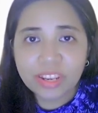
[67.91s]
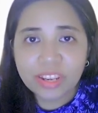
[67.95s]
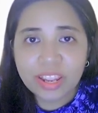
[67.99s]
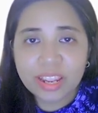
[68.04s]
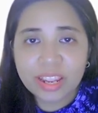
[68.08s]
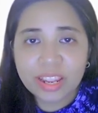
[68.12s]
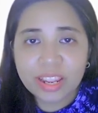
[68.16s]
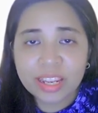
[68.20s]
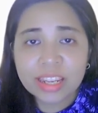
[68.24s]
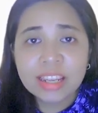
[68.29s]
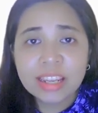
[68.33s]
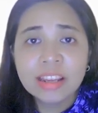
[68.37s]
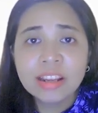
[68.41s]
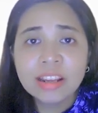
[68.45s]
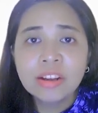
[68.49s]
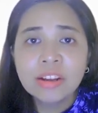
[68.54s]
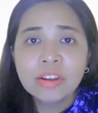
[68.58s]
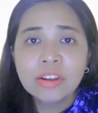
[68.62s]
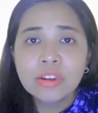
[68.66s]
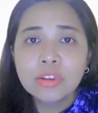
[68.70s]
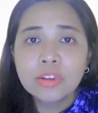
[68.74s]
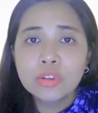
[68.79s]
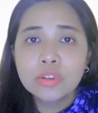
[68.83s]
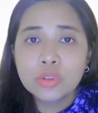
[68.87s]
Okay?
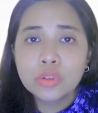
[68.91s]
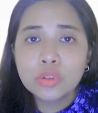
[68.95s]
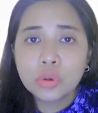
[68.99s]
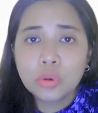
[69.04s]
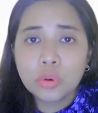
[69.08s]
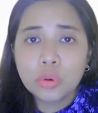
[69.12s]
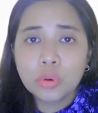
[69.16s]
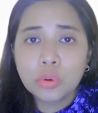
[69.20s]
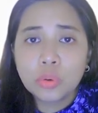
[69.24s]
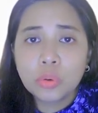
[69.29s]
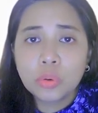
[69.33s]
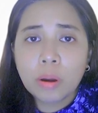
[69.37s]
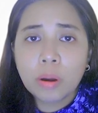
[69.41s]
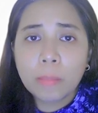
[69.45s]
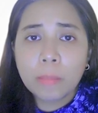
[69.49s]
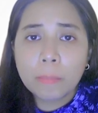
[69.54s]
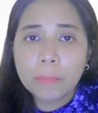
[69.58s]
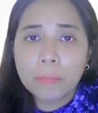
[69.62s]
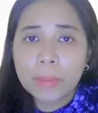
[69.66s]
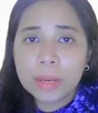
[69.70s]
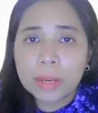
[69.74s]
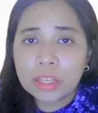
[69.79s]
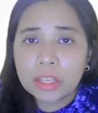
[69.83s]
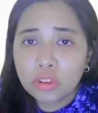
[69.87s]
So,
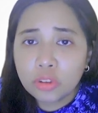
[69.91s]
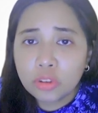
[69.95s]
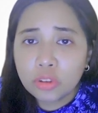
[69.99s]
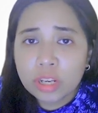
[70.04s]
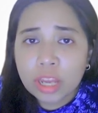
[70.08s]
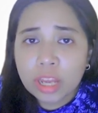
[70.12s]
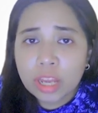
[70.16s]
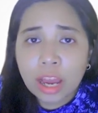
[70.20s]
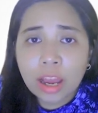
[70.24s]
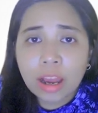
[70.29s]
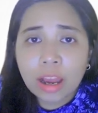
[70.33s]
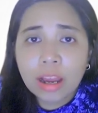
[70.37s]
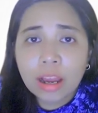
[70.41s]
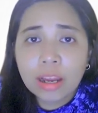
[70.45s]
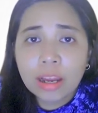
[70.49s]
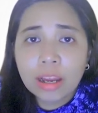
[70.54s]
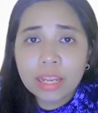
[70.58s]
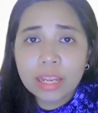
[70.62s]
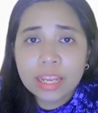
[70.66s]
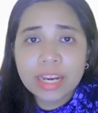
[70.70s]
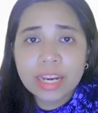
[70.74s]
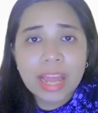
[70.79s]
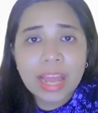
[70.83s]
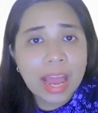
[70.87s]
pag yun ang
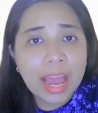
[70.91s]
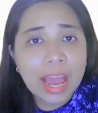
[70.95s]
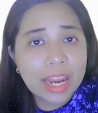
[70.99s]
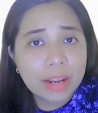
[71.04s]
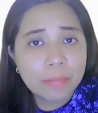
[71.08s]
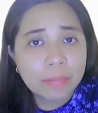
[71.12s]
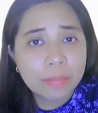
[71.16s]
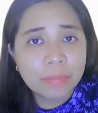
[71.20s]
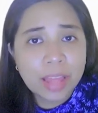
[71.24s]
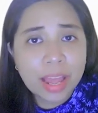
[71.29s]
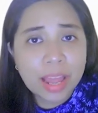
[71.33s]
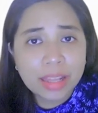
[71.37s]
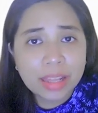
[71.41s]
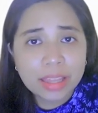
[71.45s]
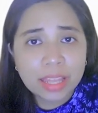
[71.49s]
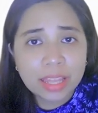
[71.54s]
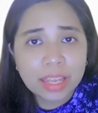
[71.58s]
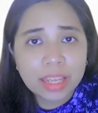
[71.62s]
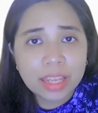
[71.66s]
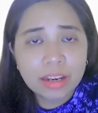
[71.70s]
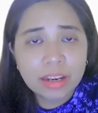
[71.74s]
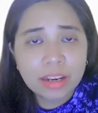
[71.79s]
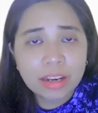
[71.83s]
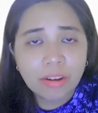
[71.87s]
hinahanap
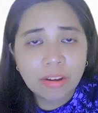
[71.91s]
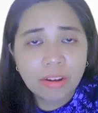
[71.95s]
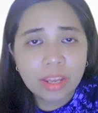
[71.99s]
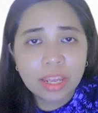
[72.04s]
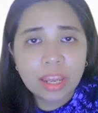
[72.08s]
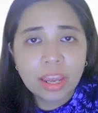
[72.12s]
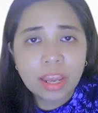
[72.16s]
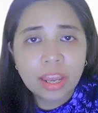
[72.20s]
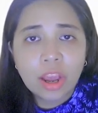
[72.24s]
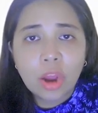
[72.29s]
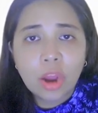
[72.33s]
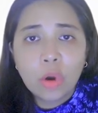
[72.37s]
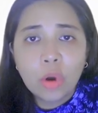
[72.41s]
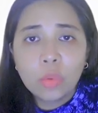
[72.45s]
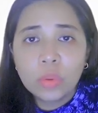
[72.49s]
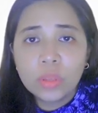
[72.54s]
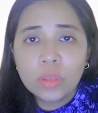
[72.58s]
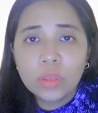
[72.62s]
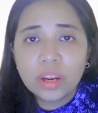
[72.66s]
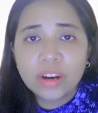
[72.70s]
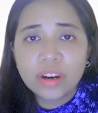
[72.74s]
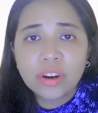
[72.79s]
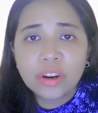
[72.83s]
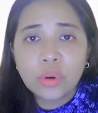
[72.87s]
natin, okay, we
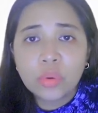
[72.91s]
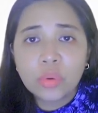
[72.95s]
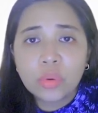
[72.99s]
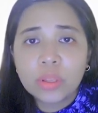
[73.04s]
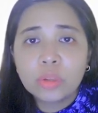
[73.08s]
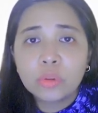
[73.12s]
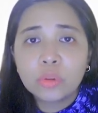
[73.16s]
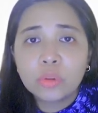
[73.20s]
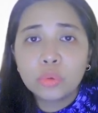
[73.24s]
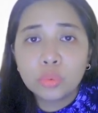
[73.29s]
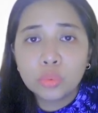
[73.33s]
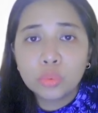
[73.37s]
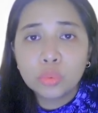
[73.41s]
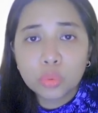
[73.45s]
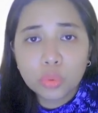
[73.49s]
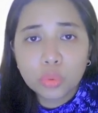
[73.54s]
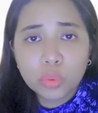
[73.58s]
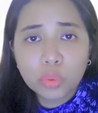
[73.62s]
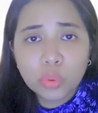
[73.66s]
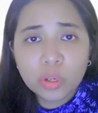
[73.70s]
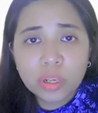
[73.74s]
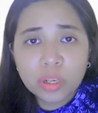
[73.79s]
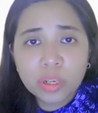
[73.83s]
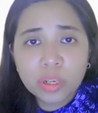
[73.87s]
are going
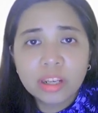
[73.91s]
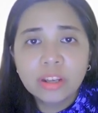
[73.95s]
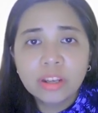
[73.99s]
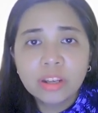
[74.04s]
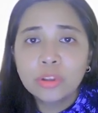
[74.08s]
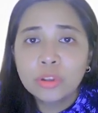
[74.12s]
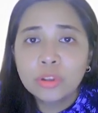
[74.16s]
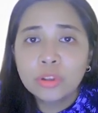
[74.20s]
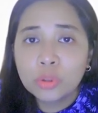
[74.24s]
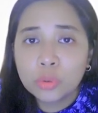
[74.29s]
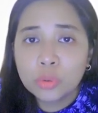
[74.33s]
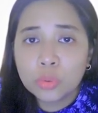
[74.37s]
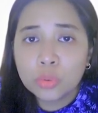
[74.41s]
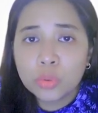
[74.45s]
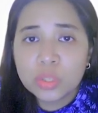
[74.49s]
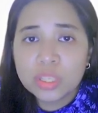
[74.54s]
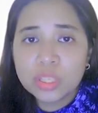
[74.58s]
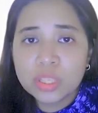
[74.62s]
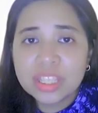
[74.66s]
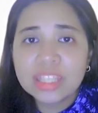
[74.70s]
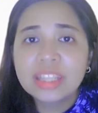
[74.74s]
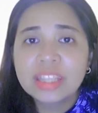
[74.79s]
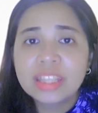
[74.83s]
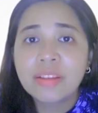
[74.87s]
to
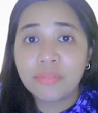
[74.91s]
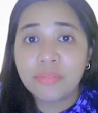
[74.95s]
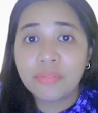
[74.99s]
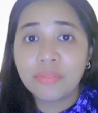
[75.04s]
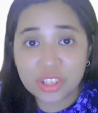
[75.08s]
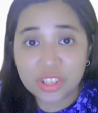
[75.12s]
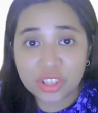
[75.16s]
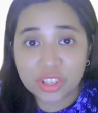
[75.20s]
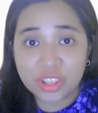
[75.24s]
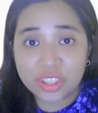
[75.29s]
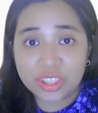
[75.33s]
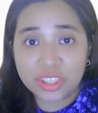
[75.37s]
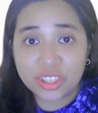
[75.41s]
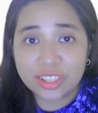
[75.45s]
use division.